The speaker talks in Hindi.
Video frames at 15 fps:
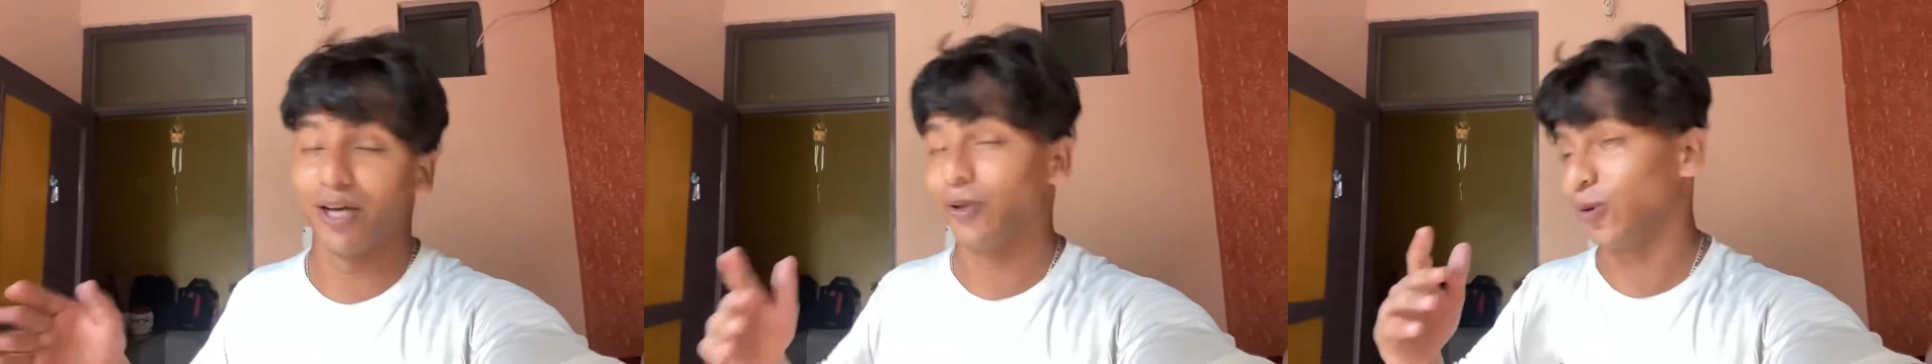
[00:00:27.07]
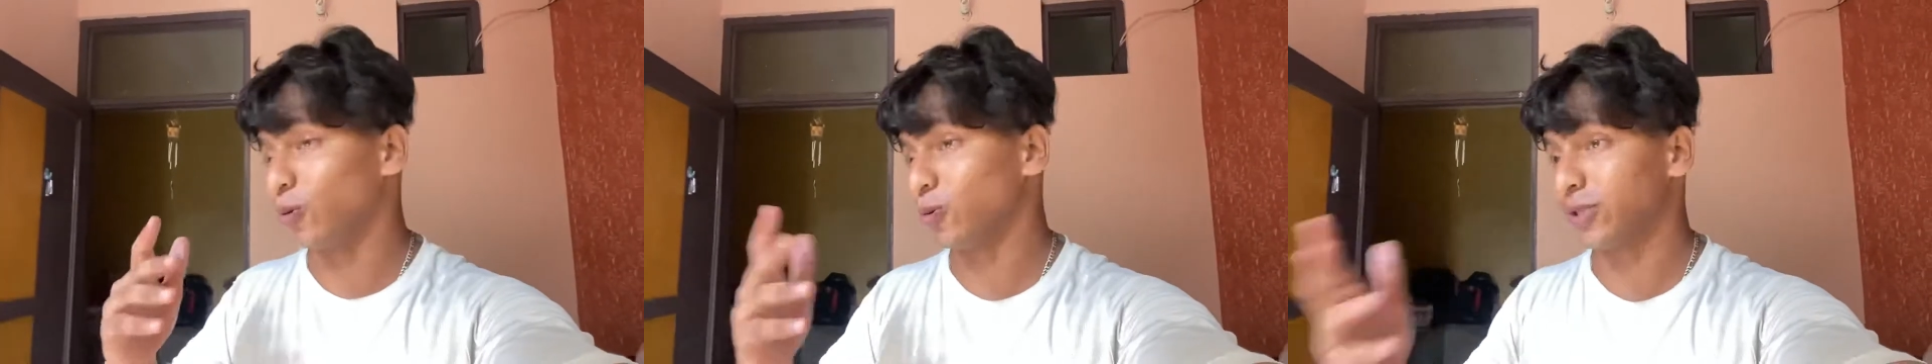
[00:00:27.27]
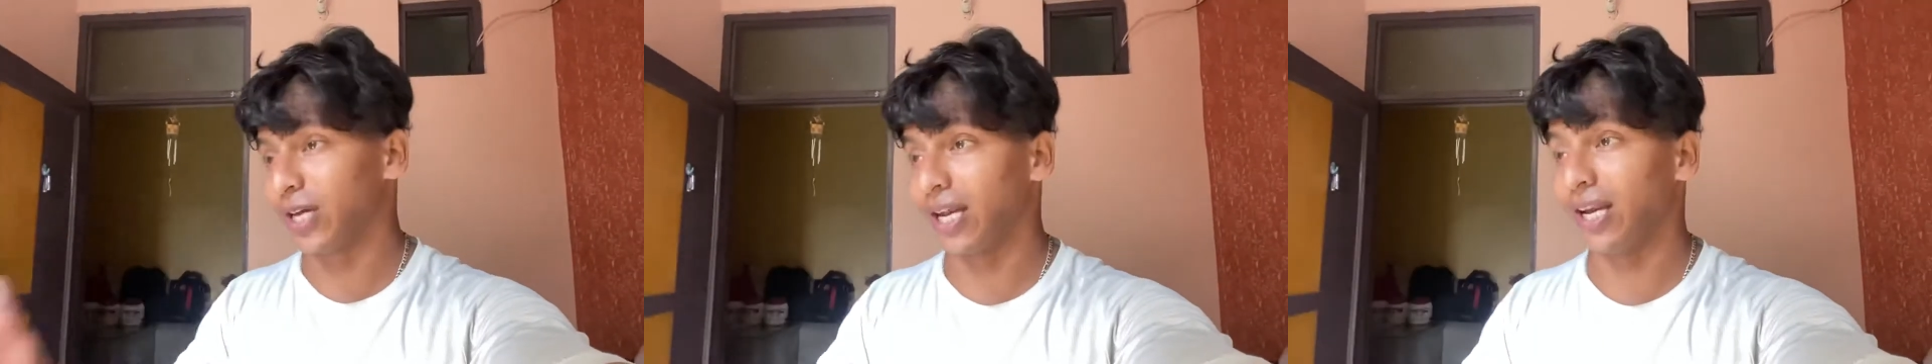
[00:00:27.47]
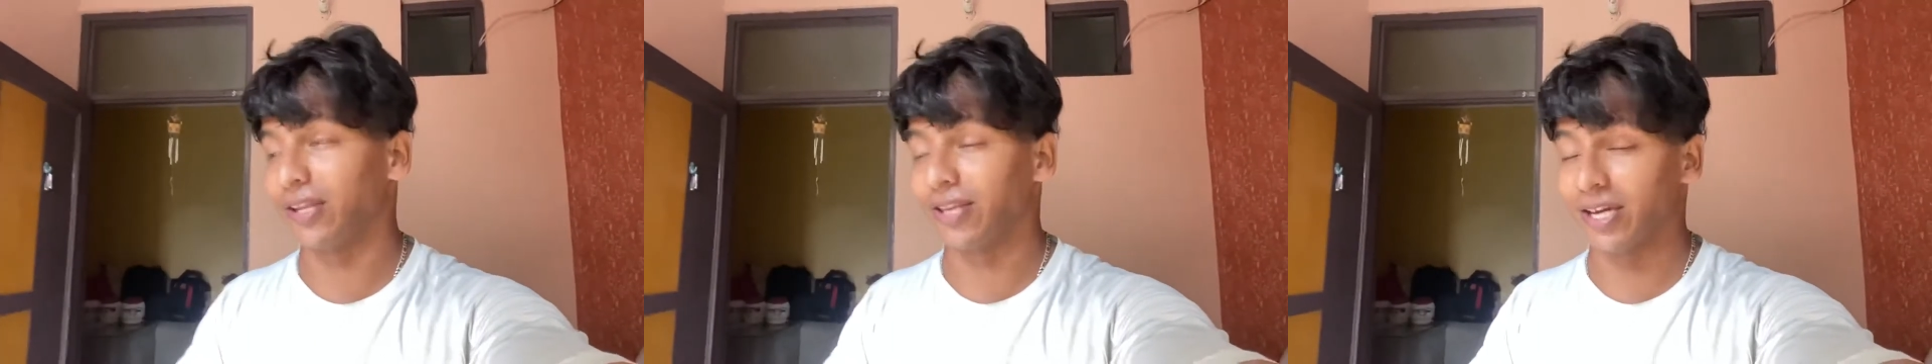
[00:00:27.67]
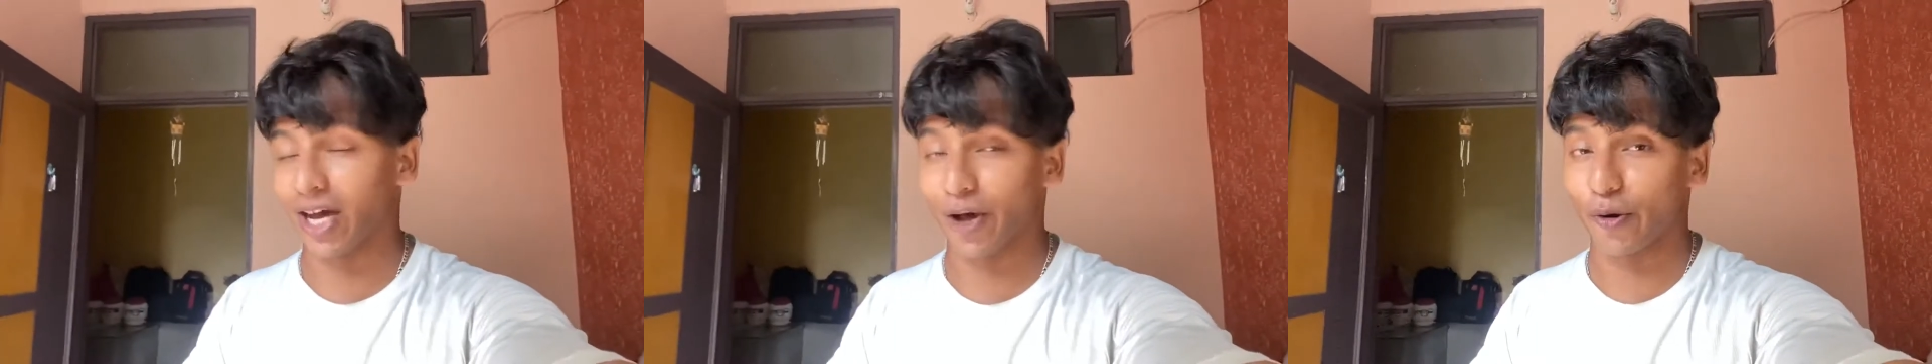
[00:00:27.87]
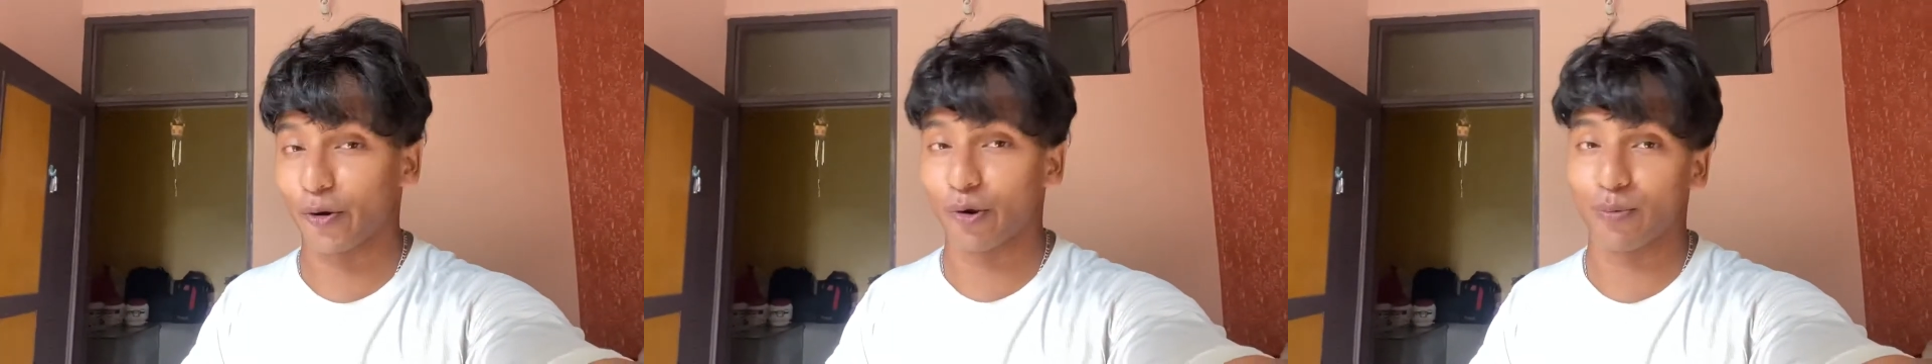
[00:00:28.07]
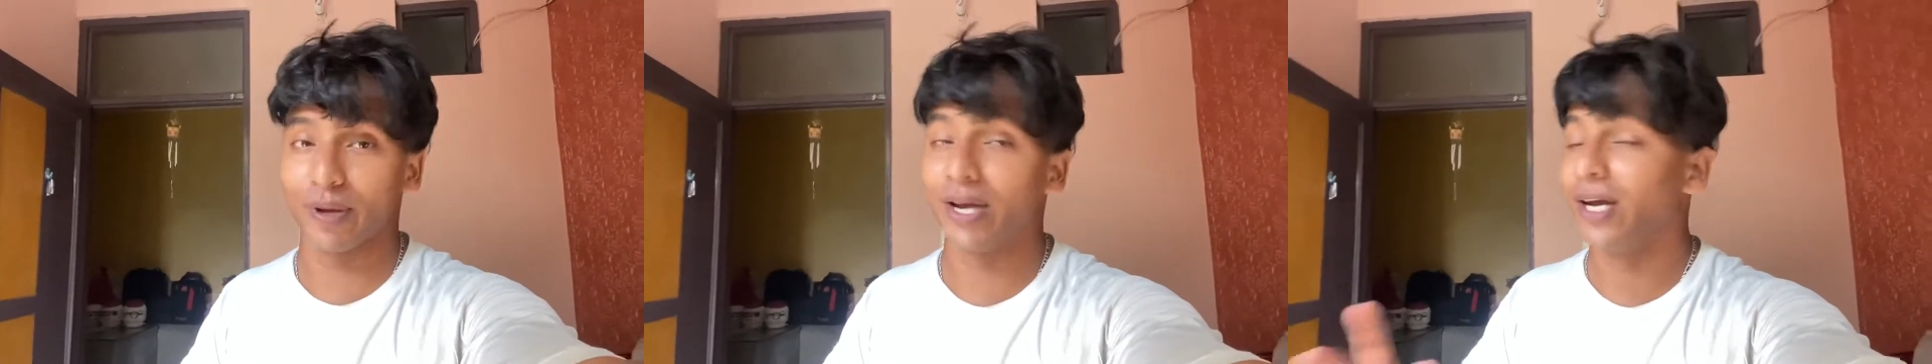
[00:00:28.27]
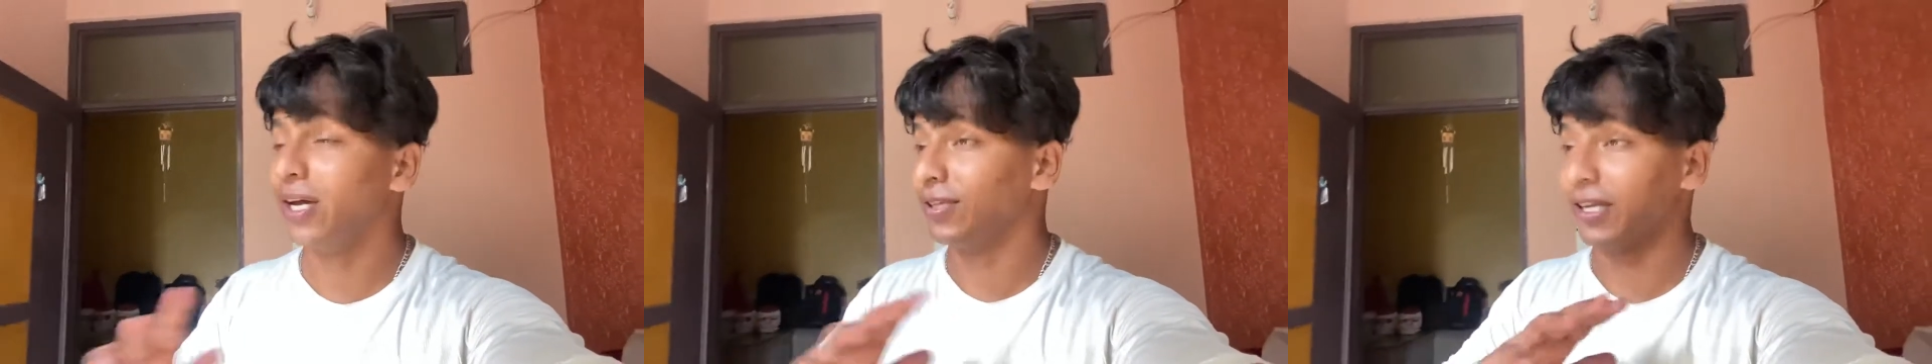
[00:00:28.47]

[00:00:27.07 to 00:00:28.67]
तो उसके लिए तैयार हो रहा हूँ मैं